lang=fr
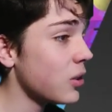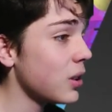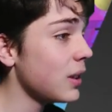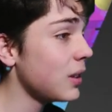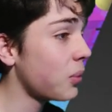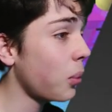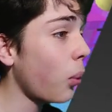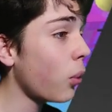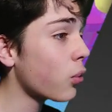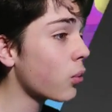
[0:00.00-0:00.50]

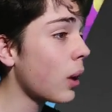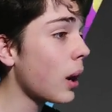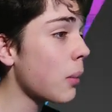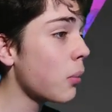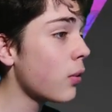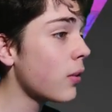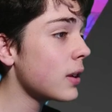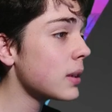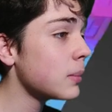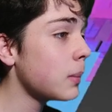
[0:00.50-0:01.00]
ils, ont rejoint la
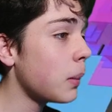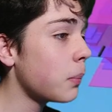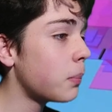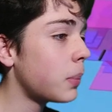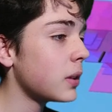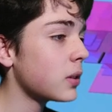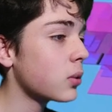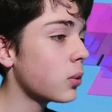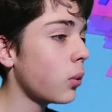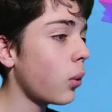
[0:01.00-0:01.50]
mauvaise map
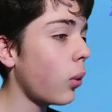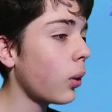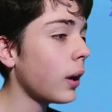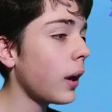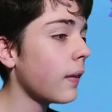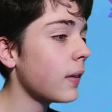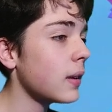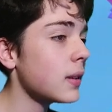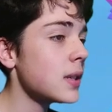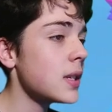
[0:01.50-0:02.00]
parce que
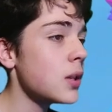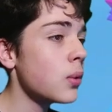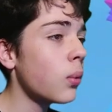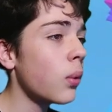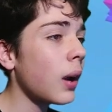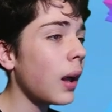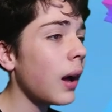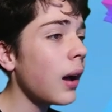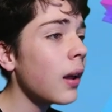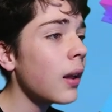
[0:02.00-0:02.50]
regardez
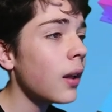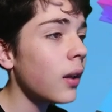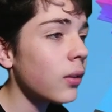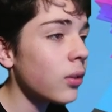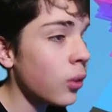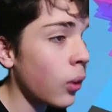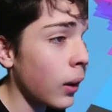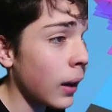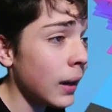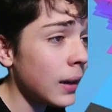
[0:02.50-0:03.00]
sinon là
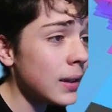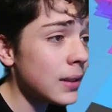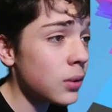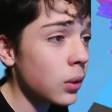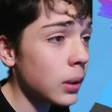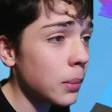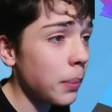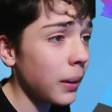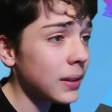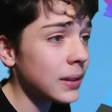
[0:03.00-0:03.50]
dans la
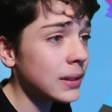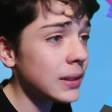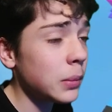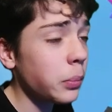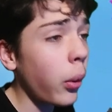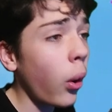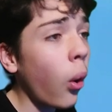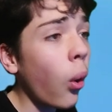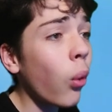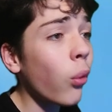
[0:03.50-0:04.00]
liste des
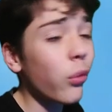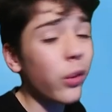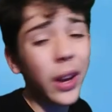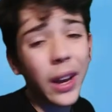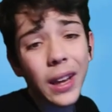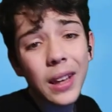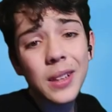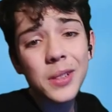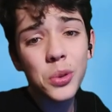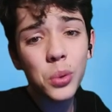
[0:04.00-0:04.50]
participants on
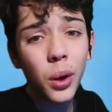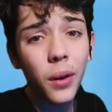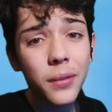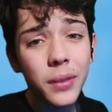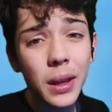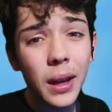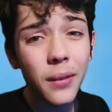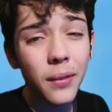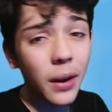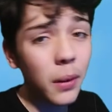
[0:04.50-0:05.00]
verrait qu'ils sont
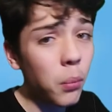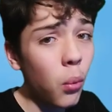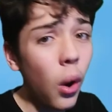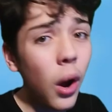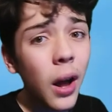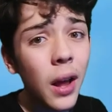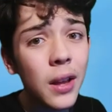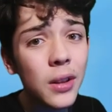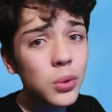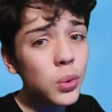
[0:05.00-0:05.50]
avenus avec
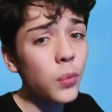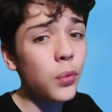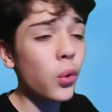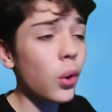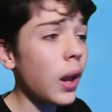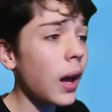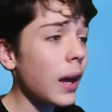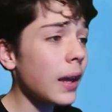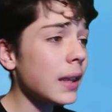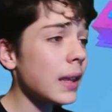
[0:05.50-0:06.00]
moi sauf
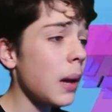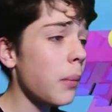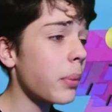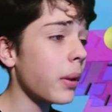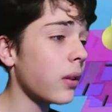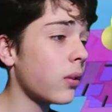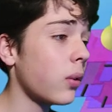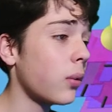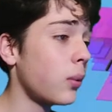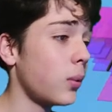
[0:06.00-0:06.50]
que là il y a
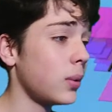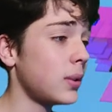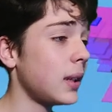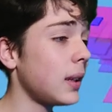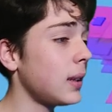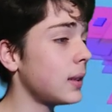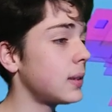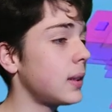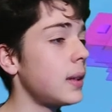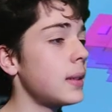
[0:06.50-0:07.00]
personne donc
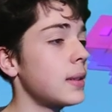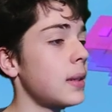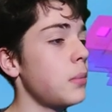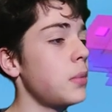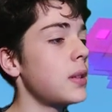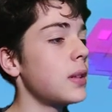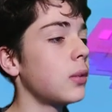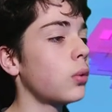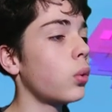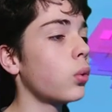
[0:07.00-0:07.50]
ça ça les
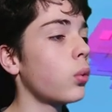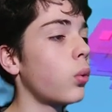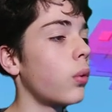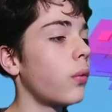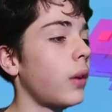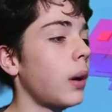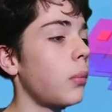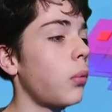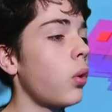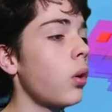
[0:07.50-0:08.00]
amis c'est trop drôle
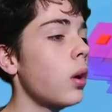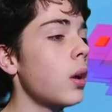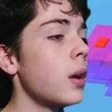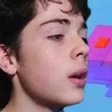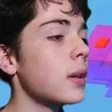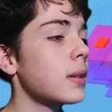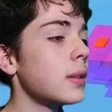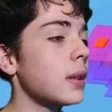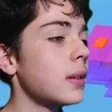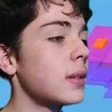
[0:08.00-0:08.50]
vraiment
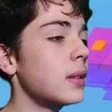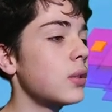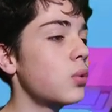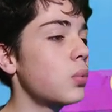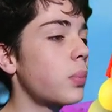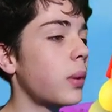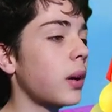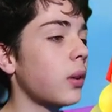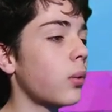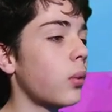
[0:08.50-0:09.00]
ça c'est
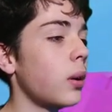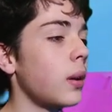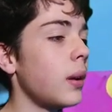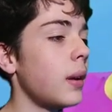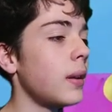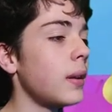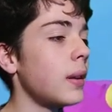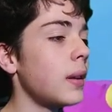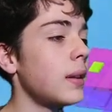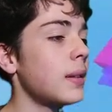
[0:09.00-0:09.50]
super drôle
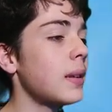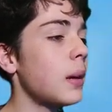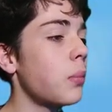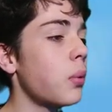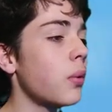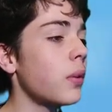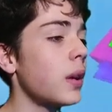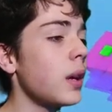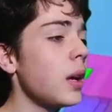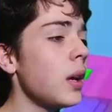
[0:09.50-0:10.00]
les,
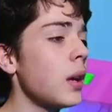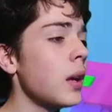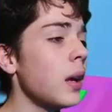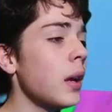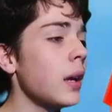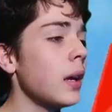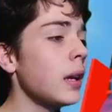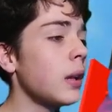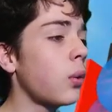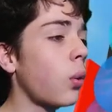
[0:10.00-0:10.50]
abonnés
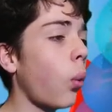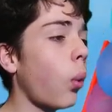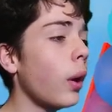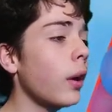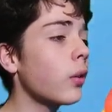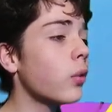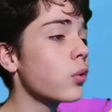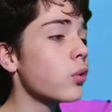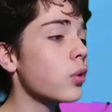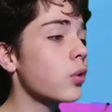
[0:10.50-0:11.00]
ils
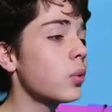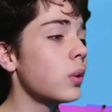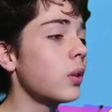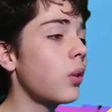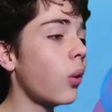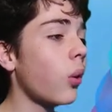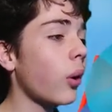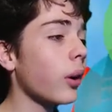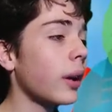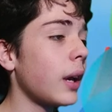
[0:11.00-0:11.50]
croyaient que je suis
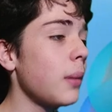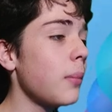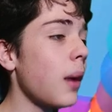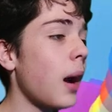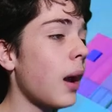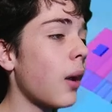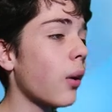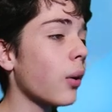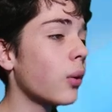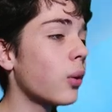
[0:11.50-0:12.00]
dans leur game
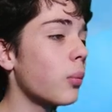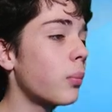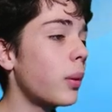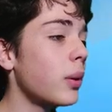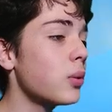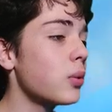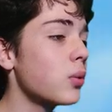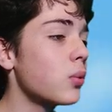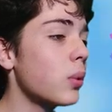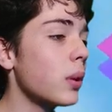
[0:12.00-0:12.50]
alors que
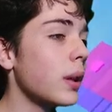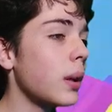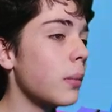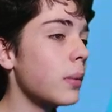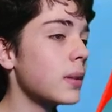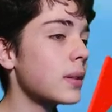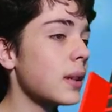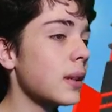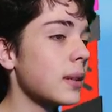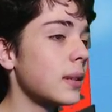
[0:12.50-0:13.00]
pas du tout les gars
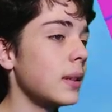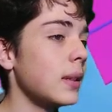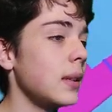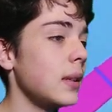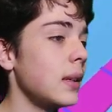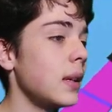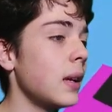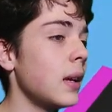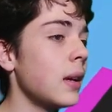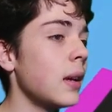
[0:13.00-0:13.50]
mais ça c'est